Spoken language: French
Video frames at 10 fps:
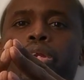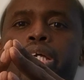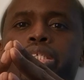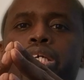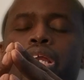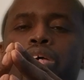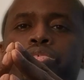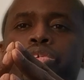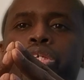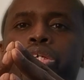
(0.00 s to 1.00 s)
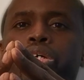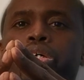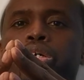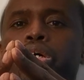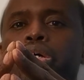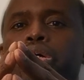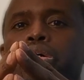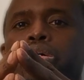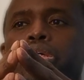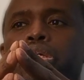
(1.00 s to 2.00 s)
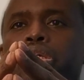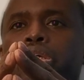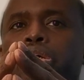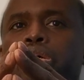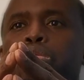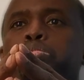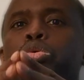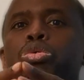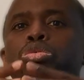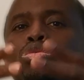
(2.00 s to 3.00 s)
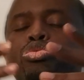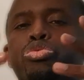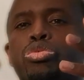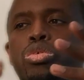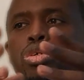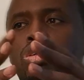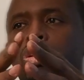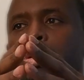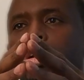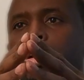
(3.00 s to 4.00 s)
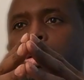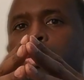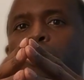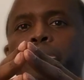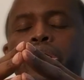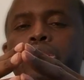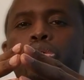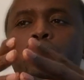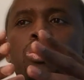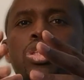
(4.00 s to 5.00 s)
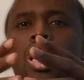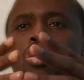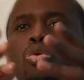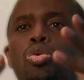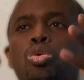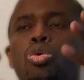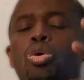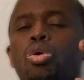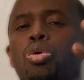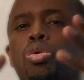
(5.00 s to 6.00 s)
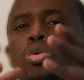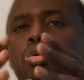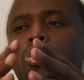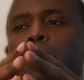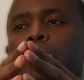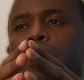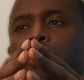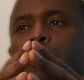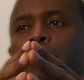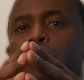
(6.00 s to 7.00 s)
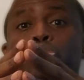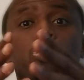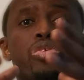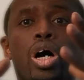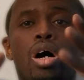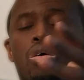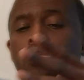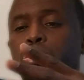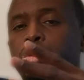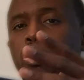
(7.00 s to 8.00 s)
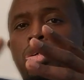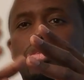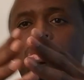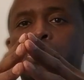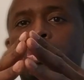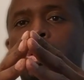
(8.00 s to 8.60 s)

les salafis qui prônent au fond l'obéissance totale au, au, au souverain, en l'occurrence